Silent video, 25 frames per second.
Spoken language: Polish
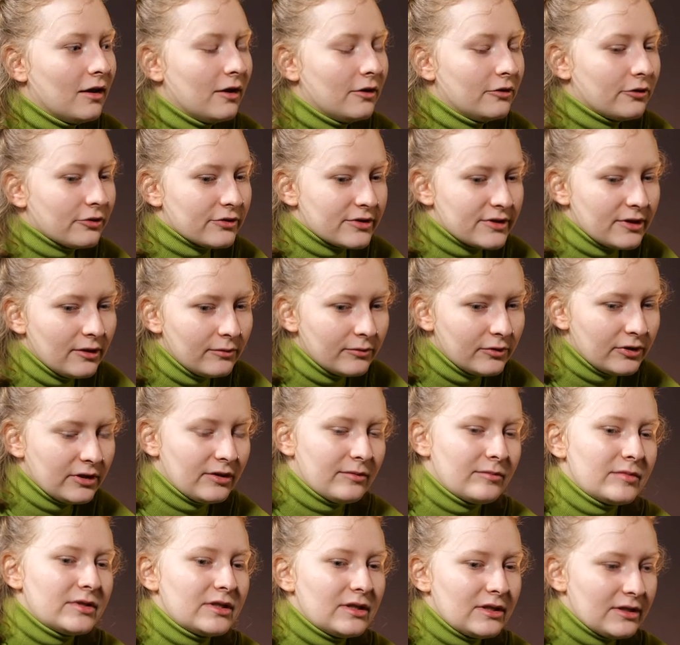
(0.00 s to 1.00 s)
No są, no
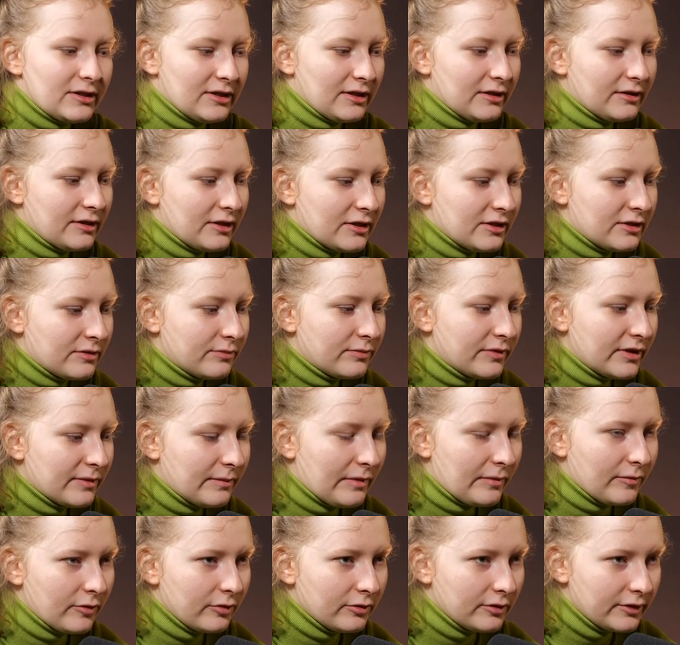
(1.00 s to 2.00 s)
ja myślę, że też my je
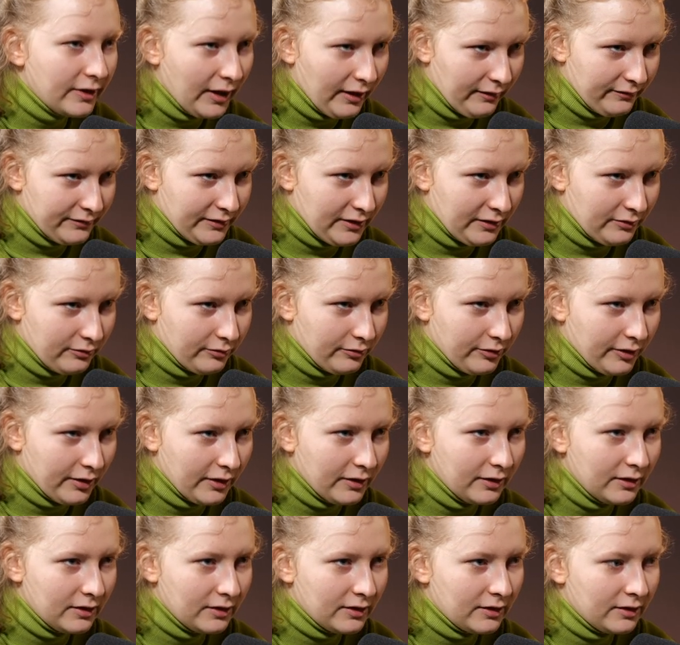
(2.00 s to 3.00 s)
mamy od dawna, no
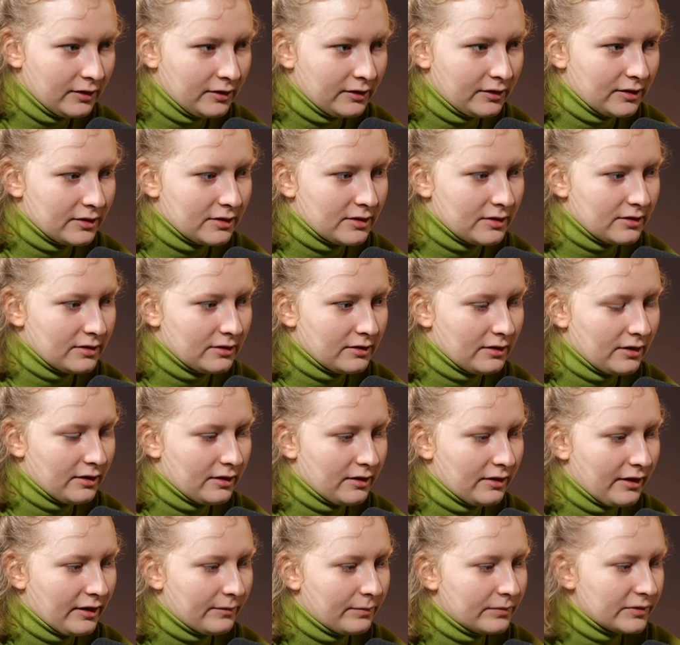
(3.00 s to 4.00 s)
nie? I, i też
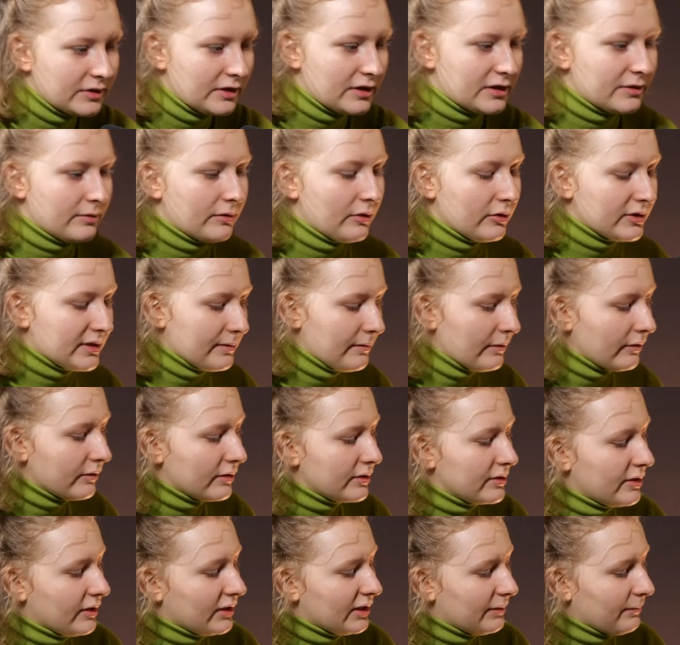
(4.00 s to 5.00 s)
e, jak myślę sobie o samym
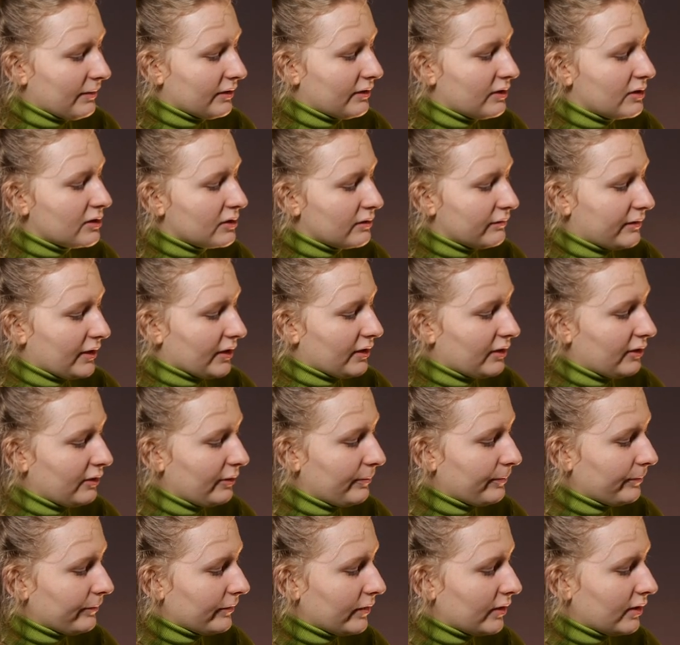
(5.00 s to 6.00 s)
kryzysie klimatycznym w
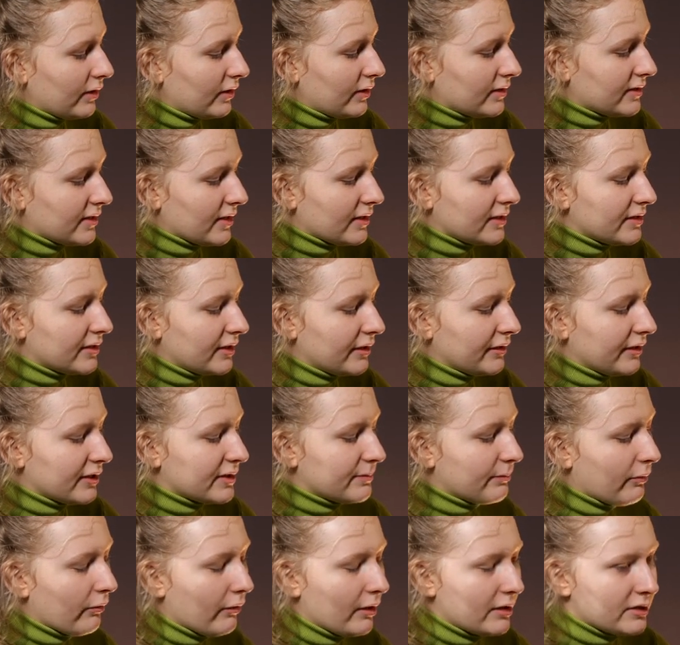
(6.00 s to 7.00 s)
takim e, sensie
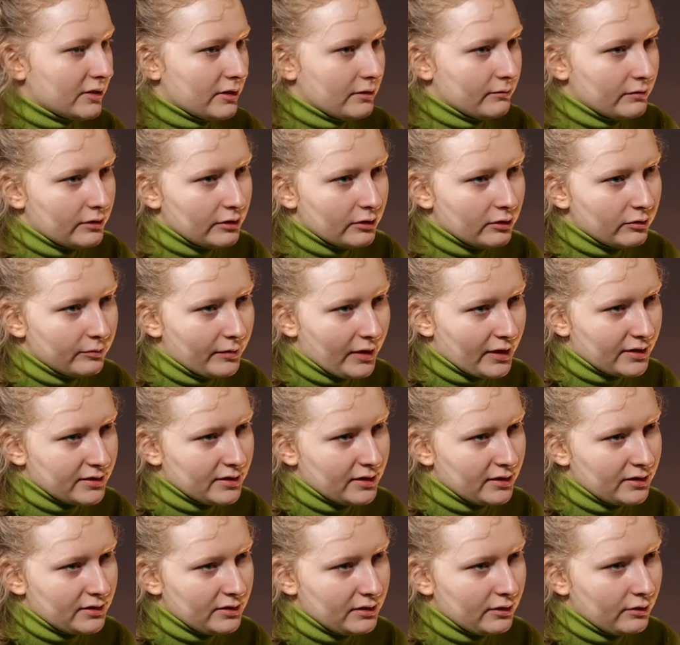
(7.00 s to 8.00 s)
niespołecznym, tylko
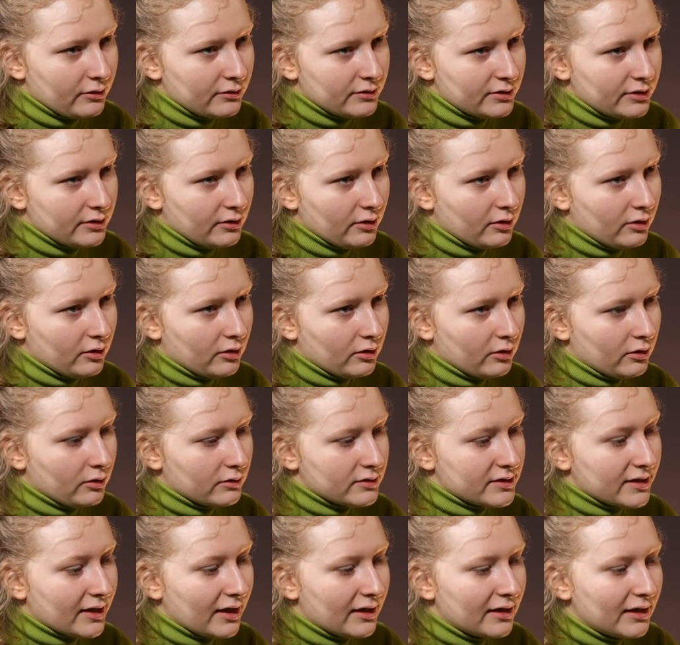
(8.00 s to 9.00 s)
bardziej jeśli chodzi o,
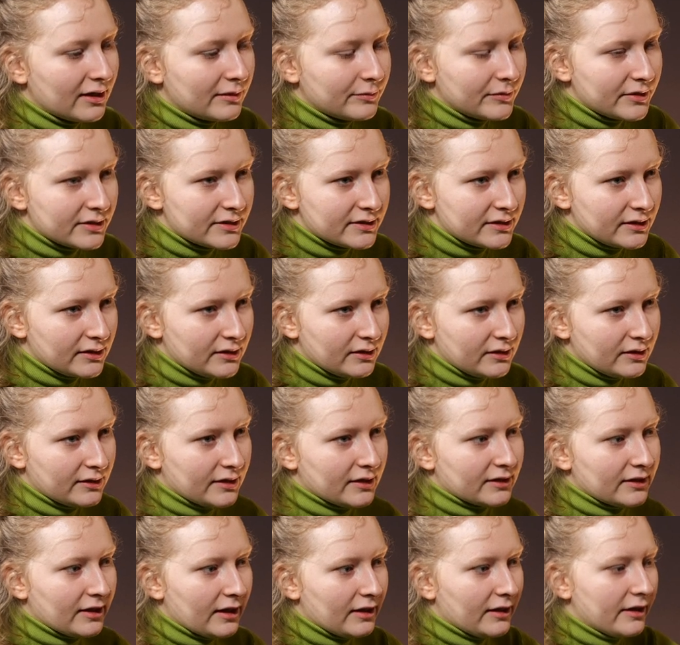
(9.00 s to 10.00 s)
o skalę emisji i
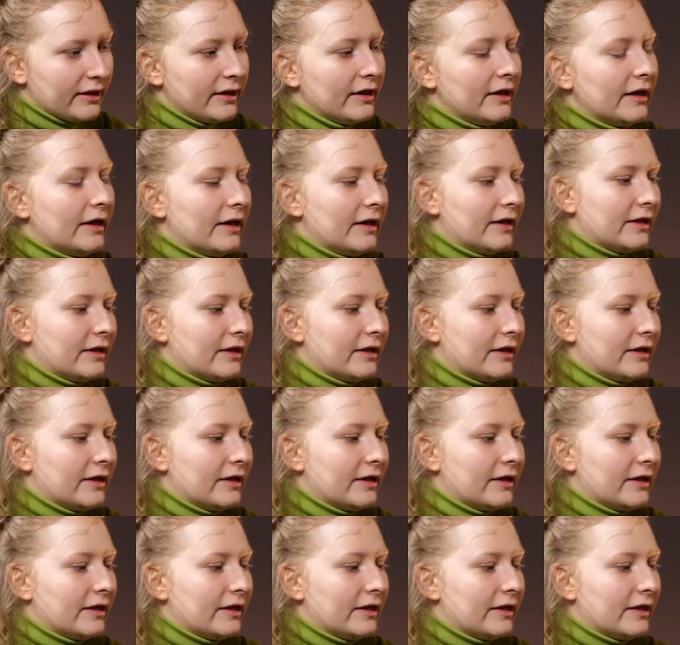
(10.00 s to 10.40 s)
tak dalej,